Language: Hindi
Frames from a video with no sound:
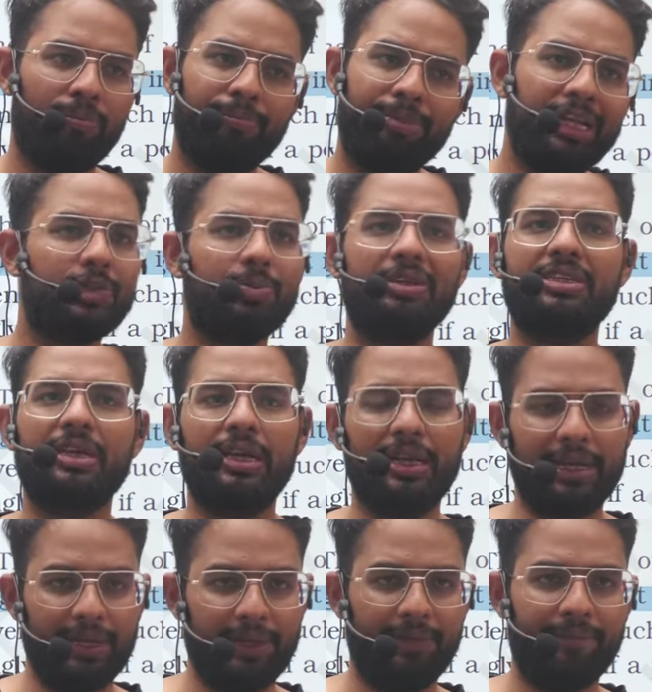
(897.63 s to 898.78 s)
बीच पे चले
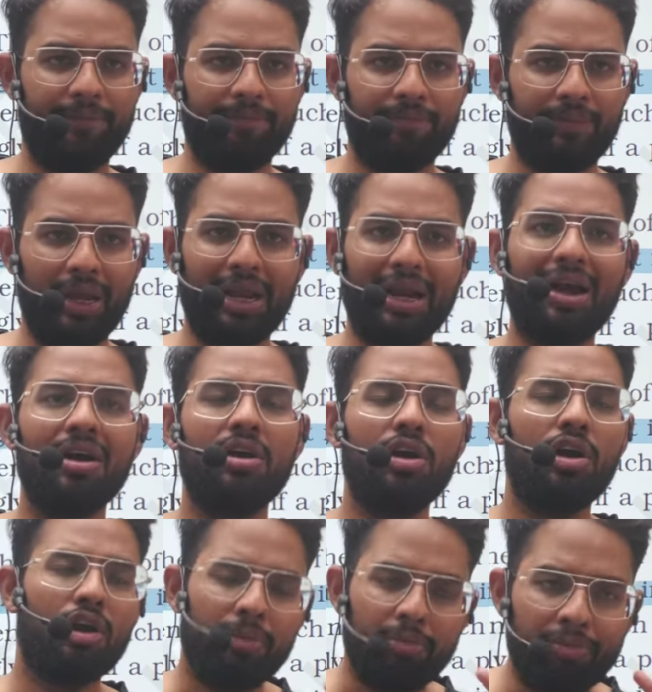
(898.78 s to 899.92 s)
गए है ना
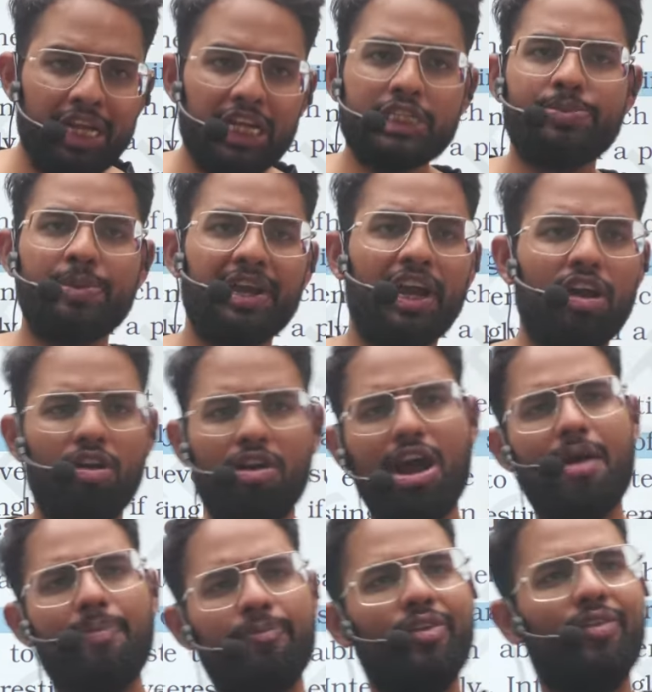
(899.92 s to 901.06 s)
बीच में गए और
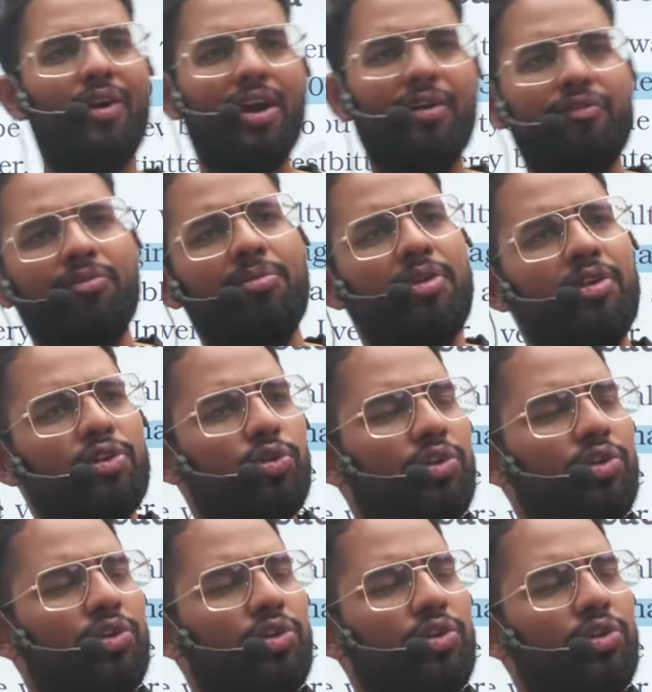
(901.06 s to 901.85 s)
आप हाँ, तू